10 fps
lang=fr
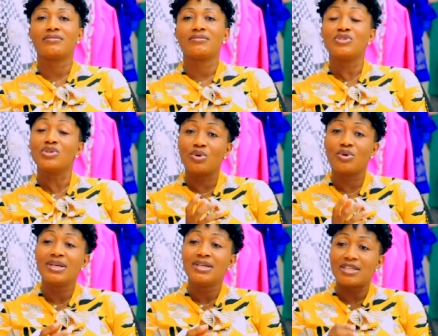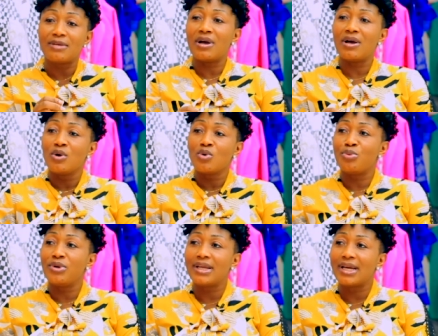Sinon, c'est pas
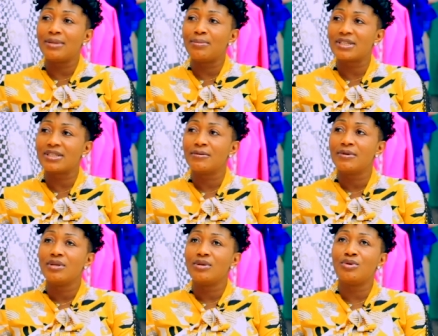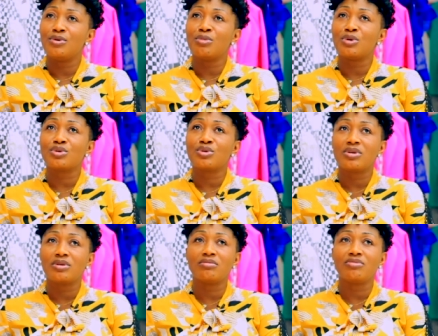couper décaler, par exemple, le, morceau,
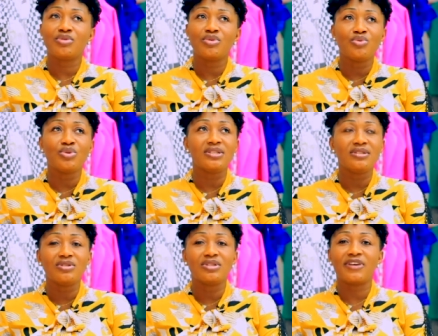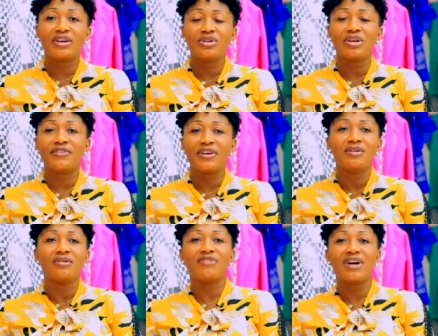comment on dit, où il fait, où il fait,
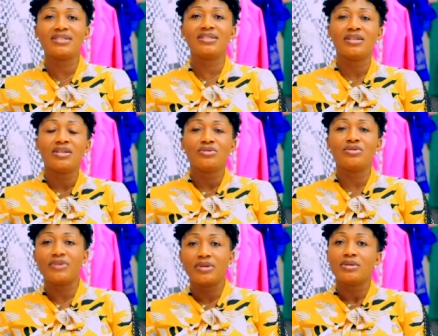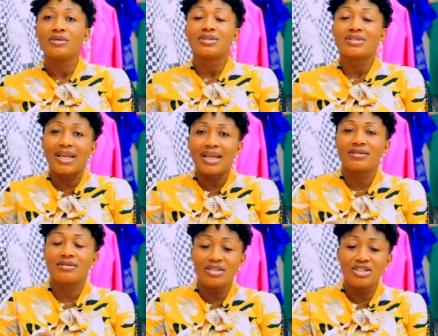vas-y, tu veux. Ça là,
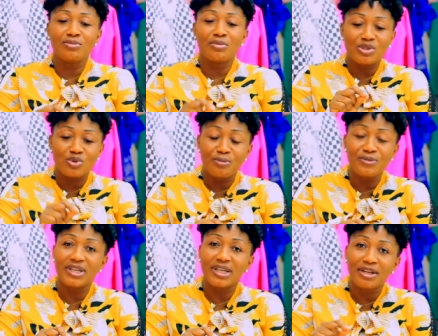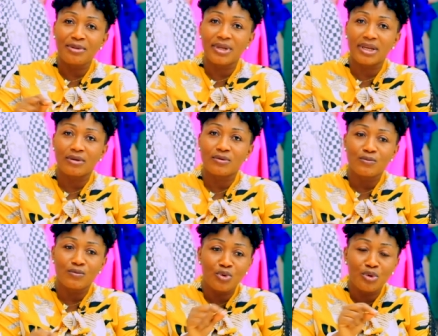si je m'assois puis j'écris bien là,
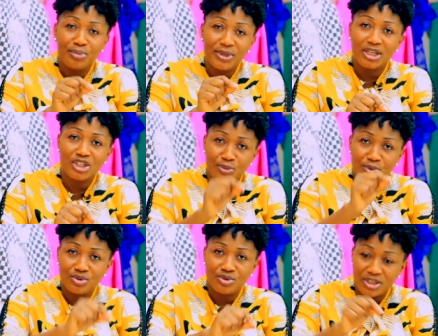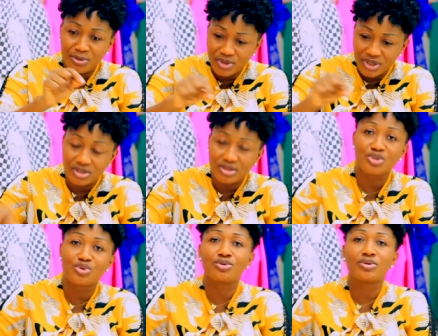le beat là, je peux l'utiliser puis chanter
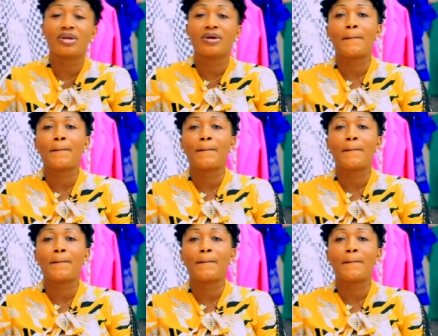Jésus dedans.